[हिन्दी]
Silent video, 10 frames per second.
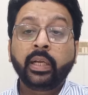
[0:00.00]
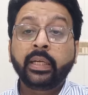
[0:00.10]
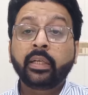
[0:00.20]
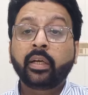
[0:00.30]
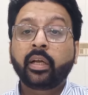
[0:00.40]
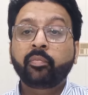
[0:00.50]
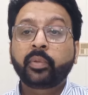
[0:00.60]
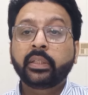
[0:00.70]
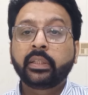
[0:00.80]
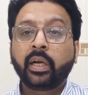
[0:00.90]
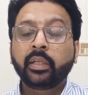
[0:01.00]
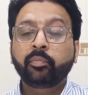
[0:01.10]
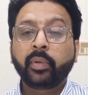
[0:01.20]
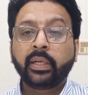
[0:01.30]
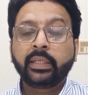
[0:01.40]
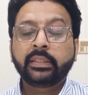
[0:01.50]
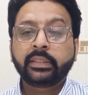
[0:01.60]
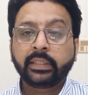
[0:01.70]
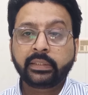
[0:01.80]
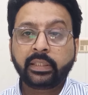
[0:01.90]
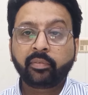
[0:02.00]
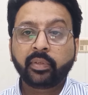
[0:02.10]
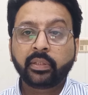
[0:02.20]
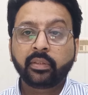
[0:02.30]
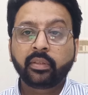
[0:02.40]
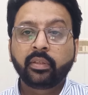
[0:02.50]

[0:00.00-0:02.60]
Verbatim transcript: लेकिन अगर आपके दांत पहले ही सेंसिटिव हैं